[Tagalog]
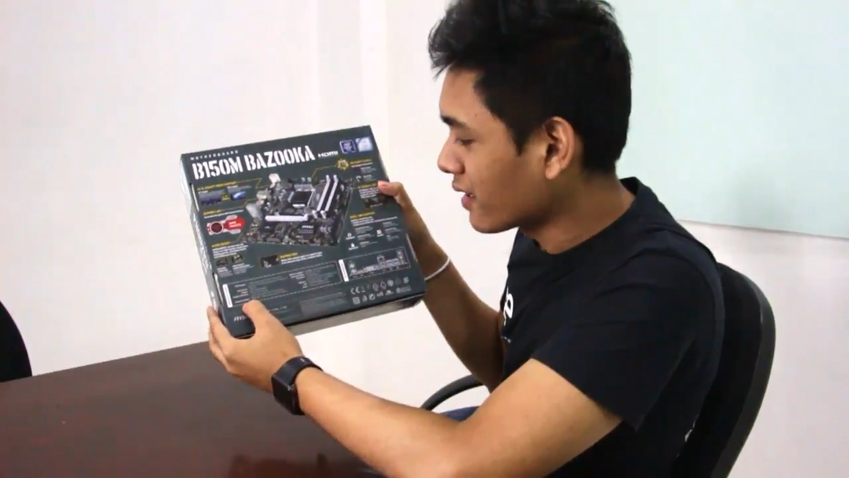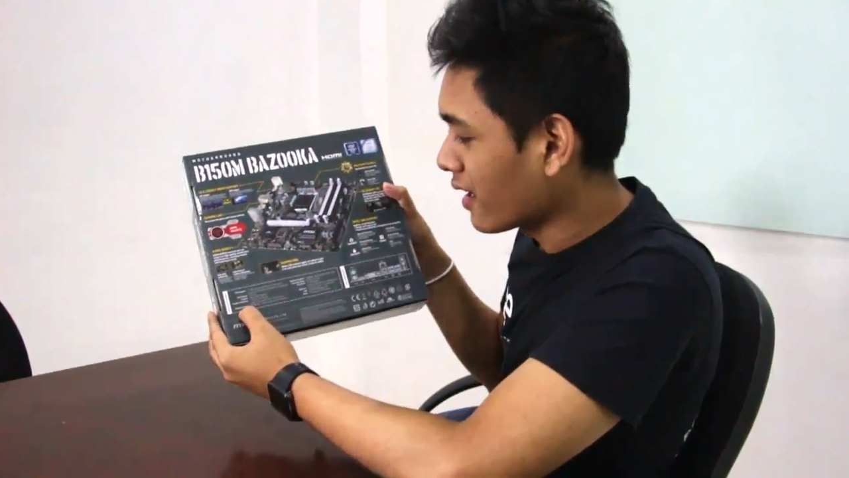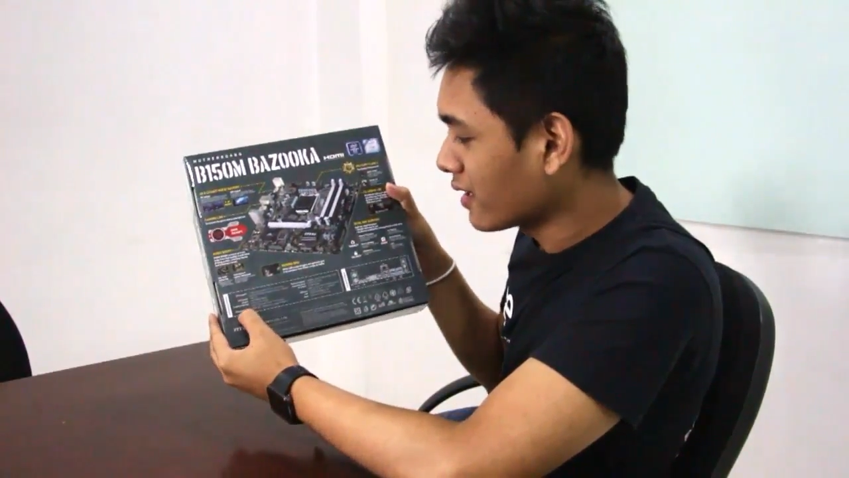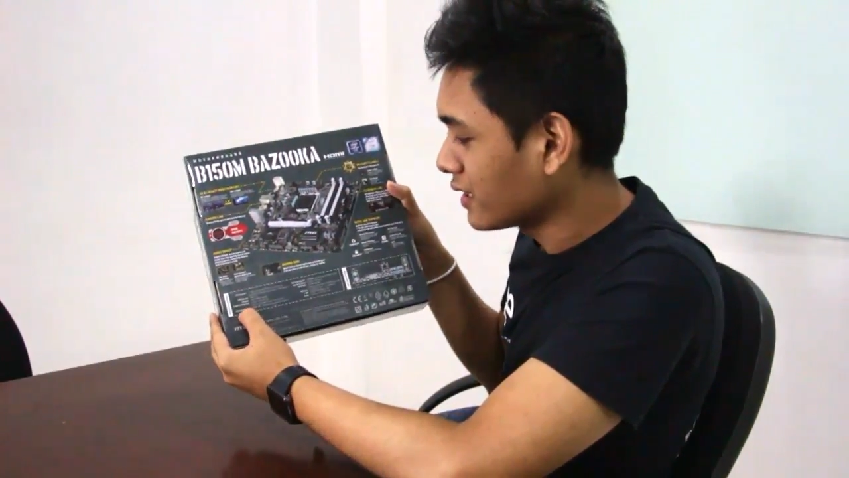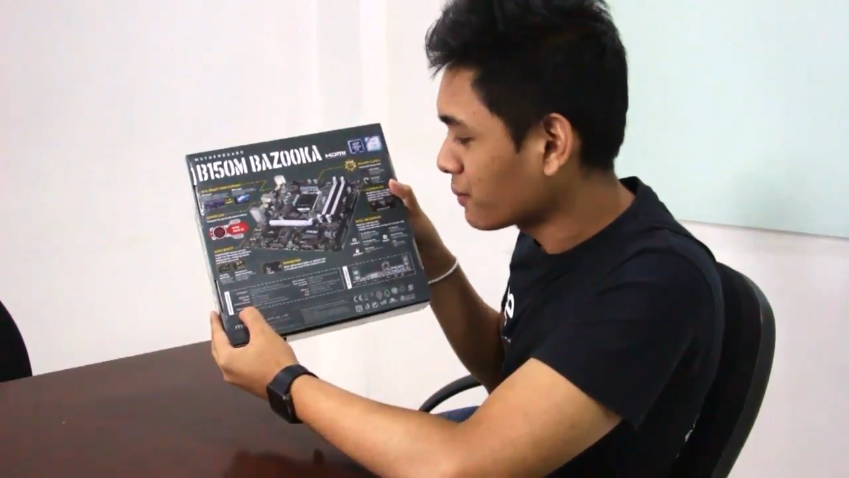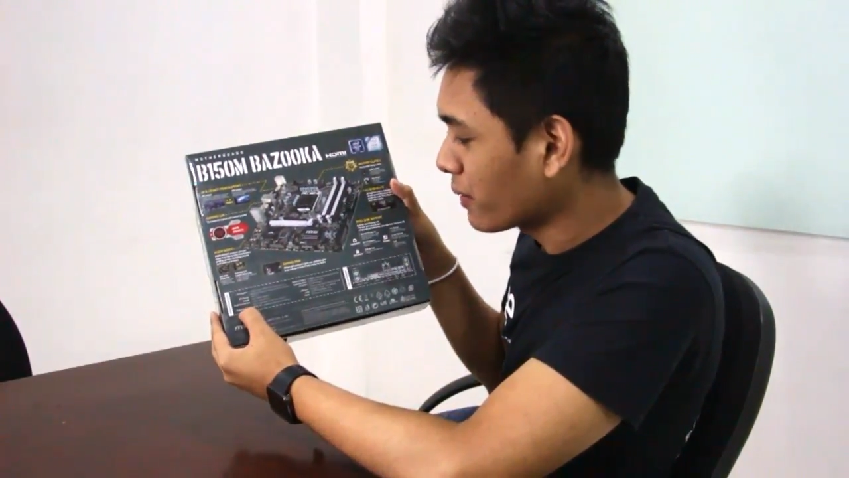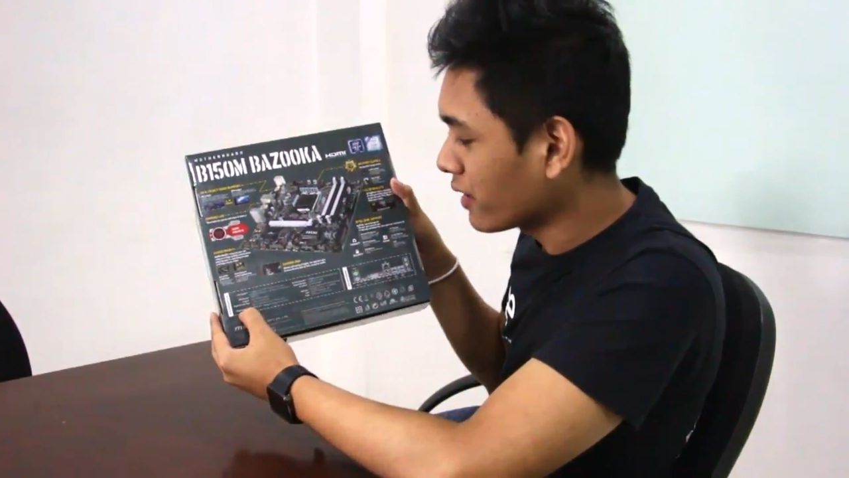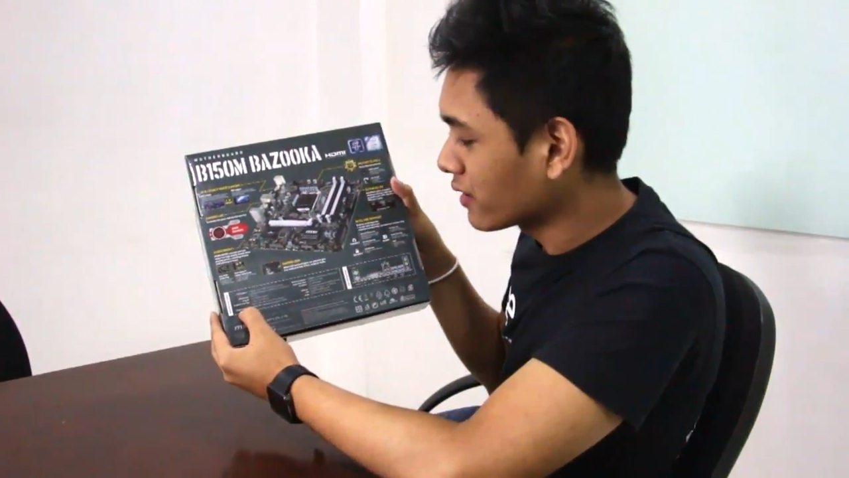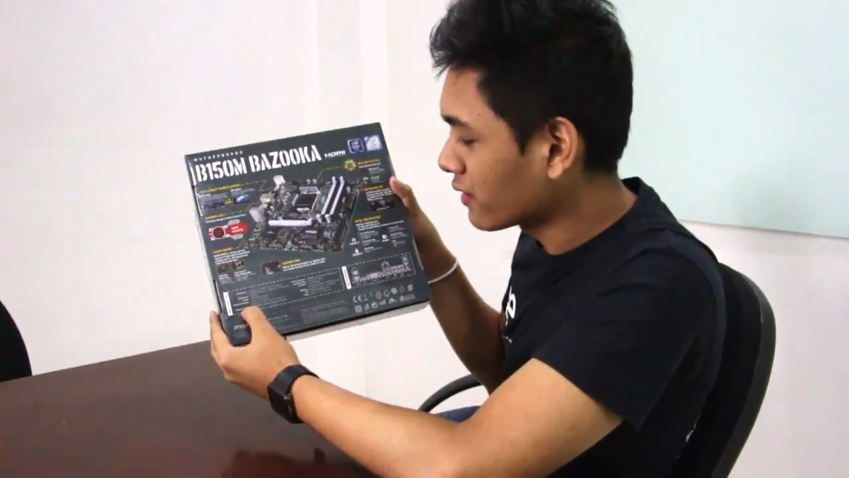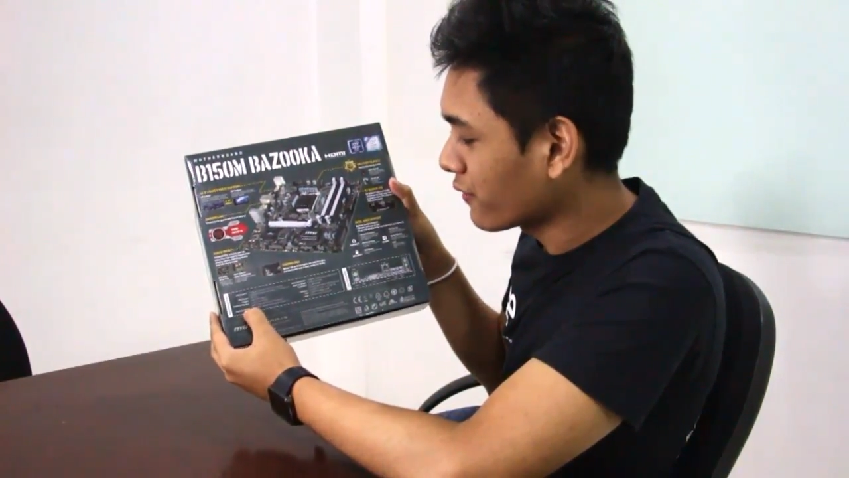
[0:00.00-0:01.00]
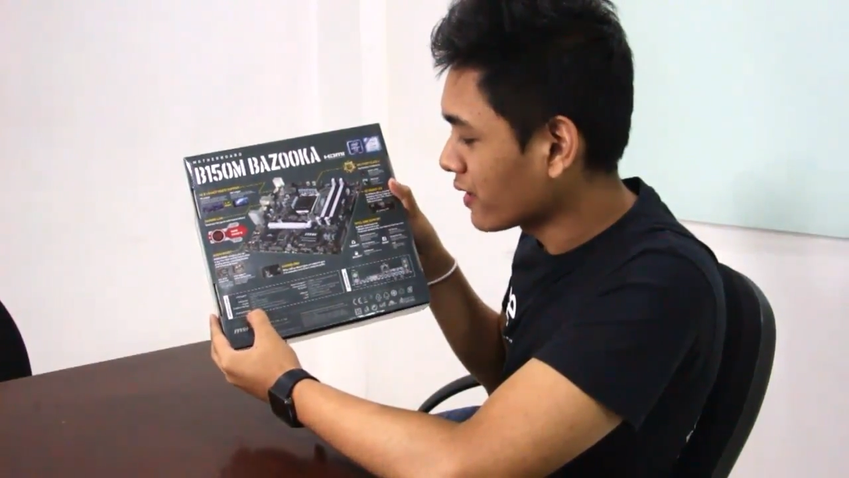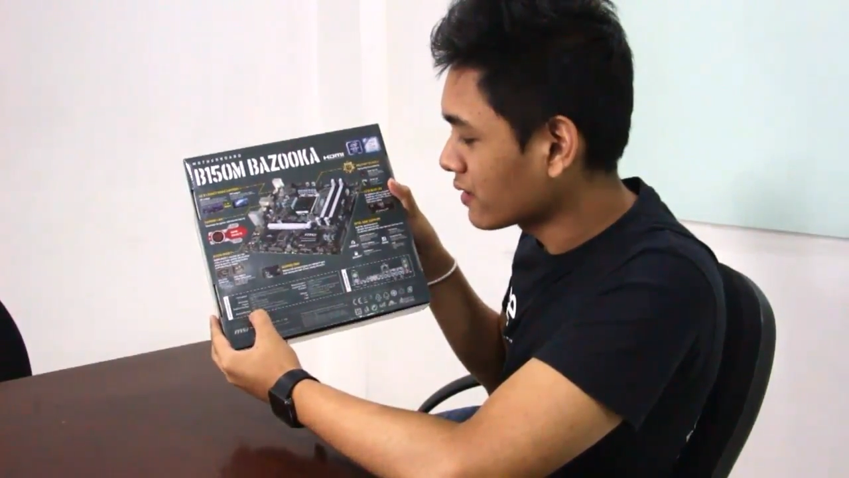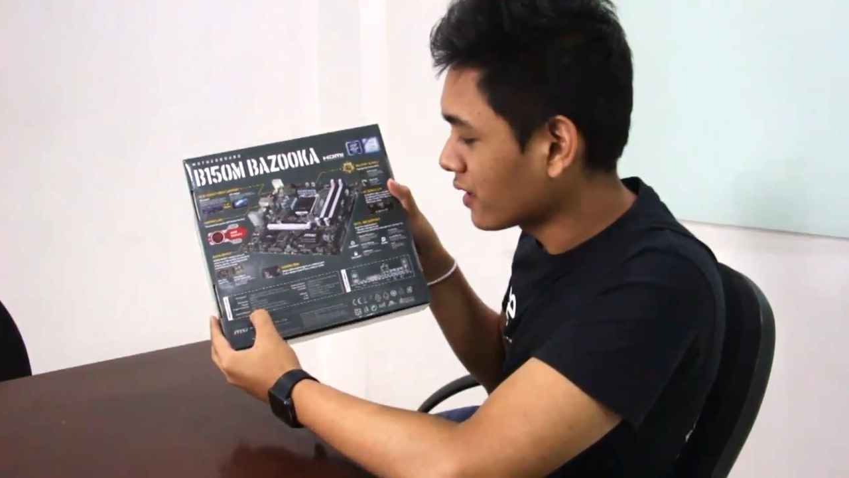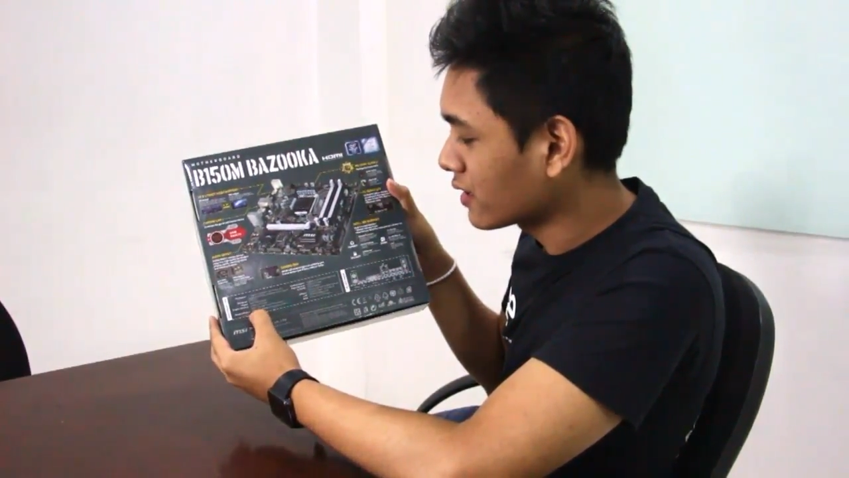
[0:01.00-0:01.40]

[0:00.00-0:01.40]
Uh, ah, display interface,